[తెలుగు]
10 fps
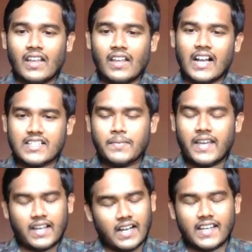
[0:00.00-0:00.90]

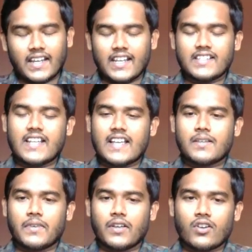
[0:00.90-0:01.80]
కష్టమే కానీ నేను
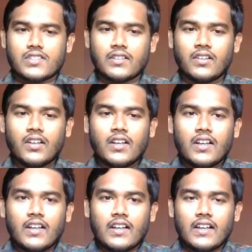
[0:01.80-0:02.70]
చేస్తాను మీకోసం
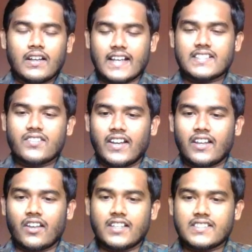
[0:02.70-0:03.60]
నెక్స్ట్
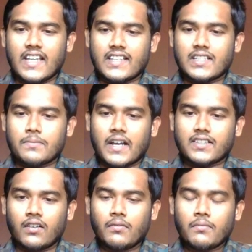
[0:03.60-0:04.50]
వీడియో నుంచి అయితే
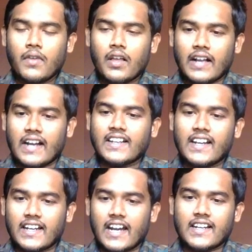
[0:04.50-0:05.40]
మాత్రం
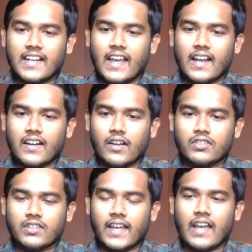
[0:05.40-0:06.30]
కంటెంట్ రిలేటెడ్ ఏమన్నా
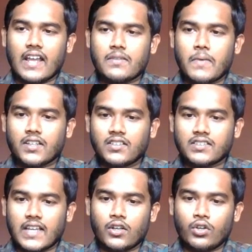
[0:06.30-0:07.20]
ఉంటే అది మాత్రం
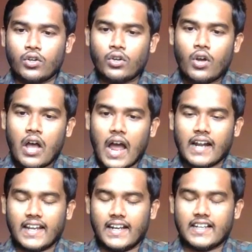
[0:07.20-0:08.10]
తెలుగు
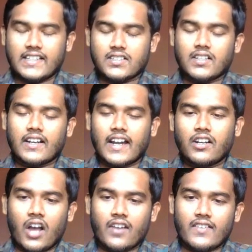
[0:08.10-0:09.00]
అండ్ ఇంగ్లీష్
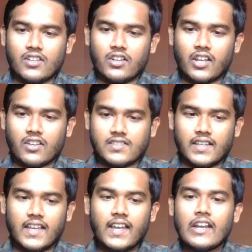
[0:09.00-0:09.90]
రెండు లాంగ్వేజ్లోనే
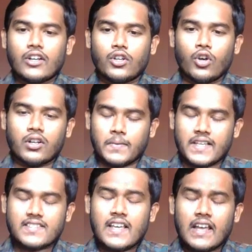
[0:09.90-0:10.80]
వస్తుంది డోంట్
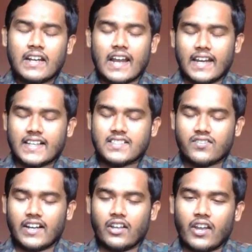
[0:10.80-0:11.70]
మిస్ నా నెక్స్ట్
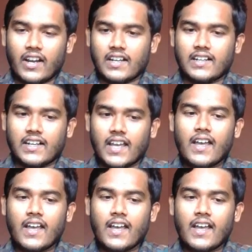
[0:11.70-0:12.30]
వీడియో ఏంటంటే